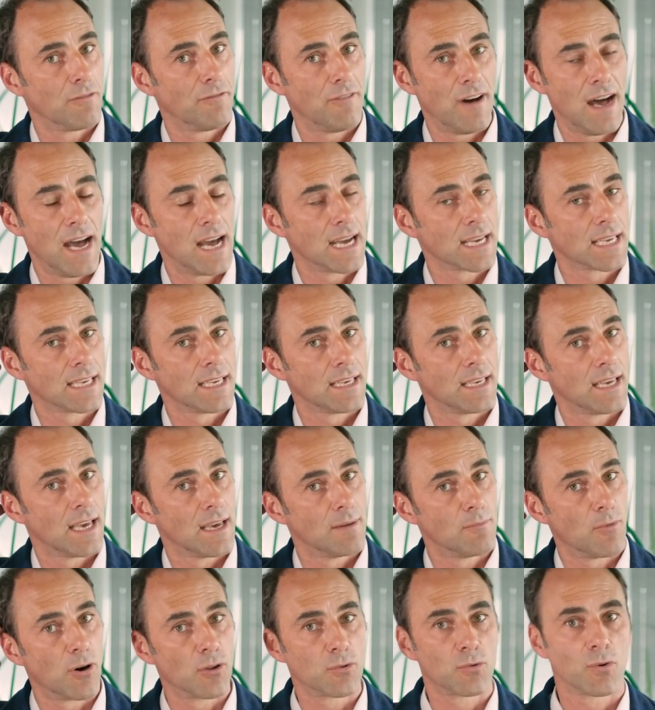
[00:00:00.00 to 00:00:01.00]
fanghi
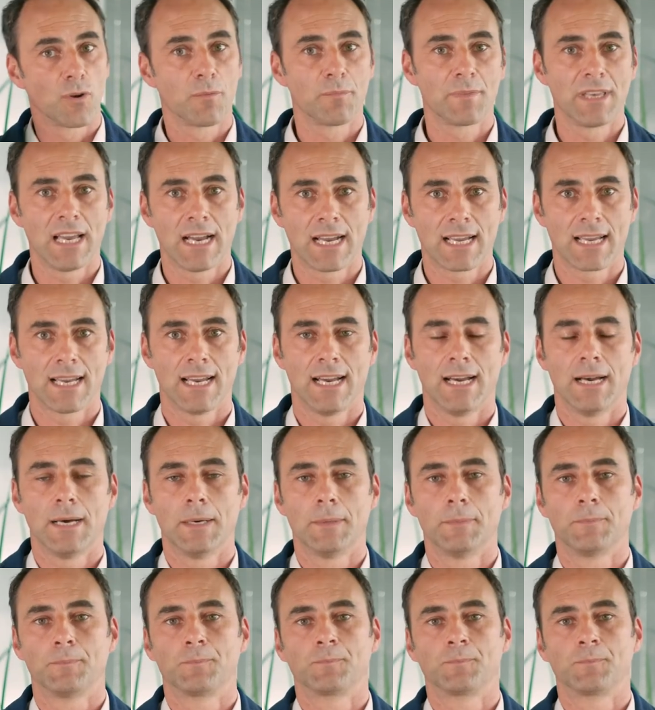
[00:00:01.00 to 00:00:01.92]
e modulo pHA.